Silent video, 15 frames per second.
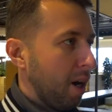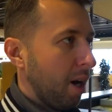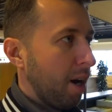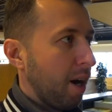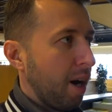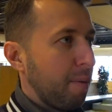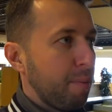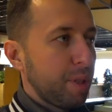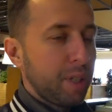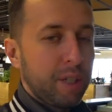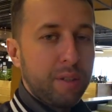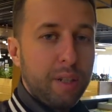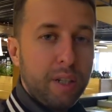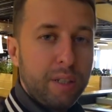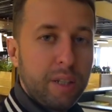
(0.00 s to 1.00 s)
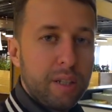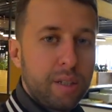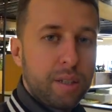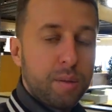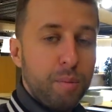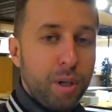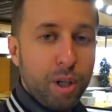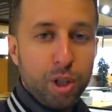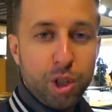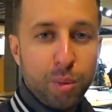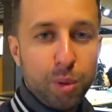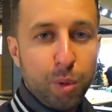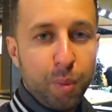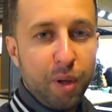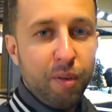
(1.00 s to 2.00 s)
А, мы здесь встретились с
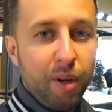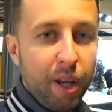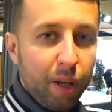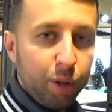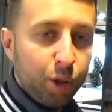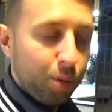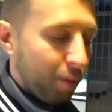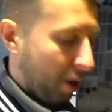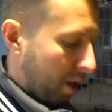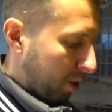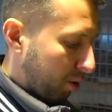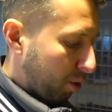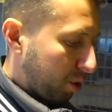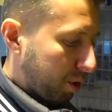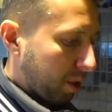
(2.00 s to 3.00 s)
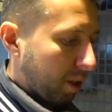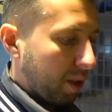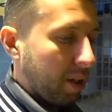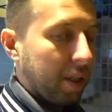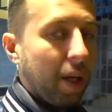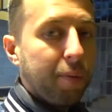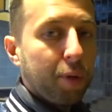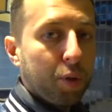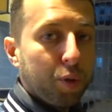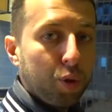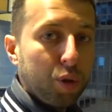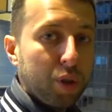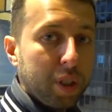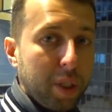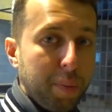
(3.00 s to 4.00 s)
менеджером, с управляющим. То есть а, нам сейчас
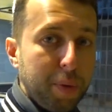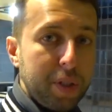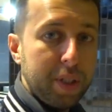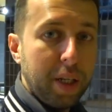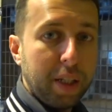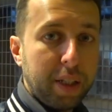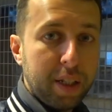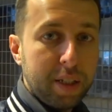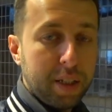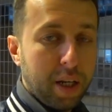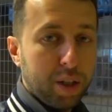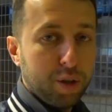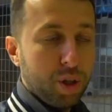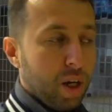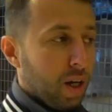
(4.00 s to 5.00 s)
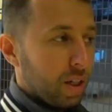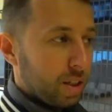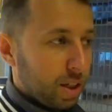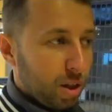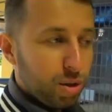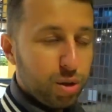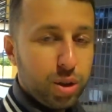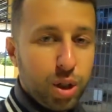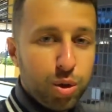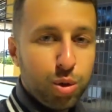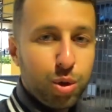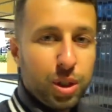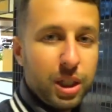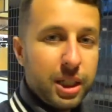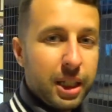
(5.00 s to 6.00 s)
все здесь объяснят, расскажут. Сразу скажу,
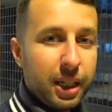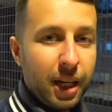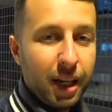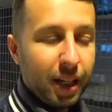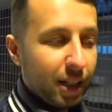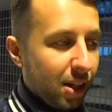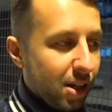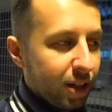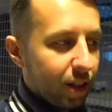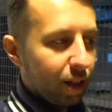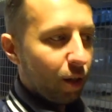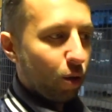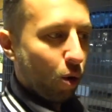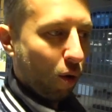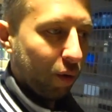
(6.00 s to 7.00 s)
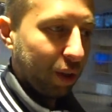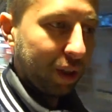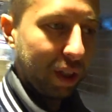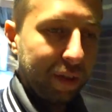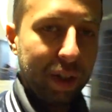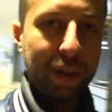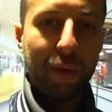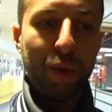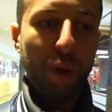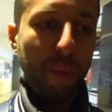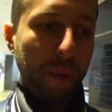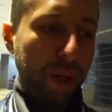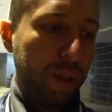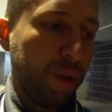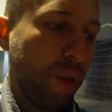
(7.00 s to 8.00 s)
здесь есть такая классная комната. Давайте в нее
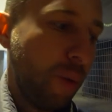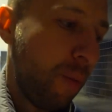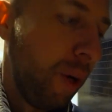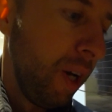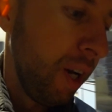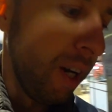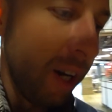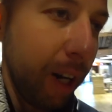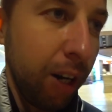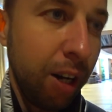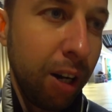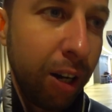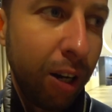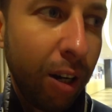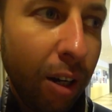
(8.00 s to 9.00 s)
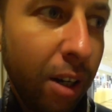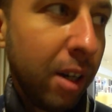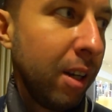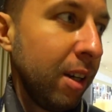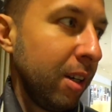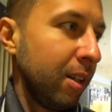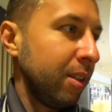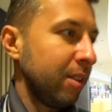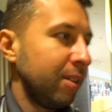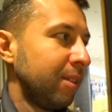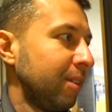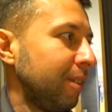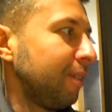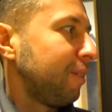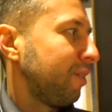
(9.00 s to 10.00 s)
пройдем. А,
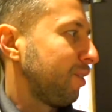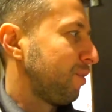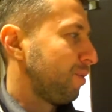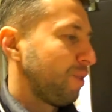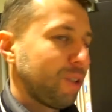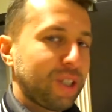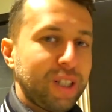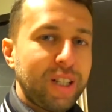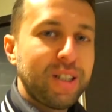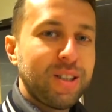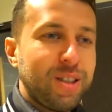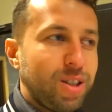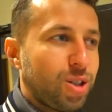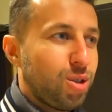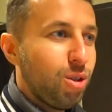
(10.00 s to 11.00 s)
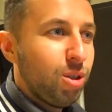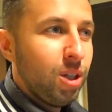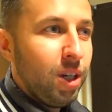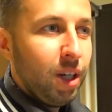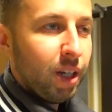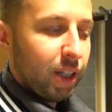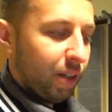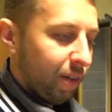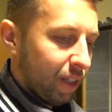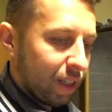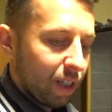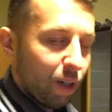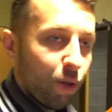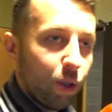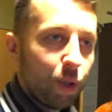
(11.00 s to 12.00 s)
вот меня жена здесь ждет. Давайте
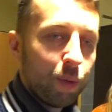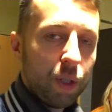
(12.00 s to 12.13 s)
заходим.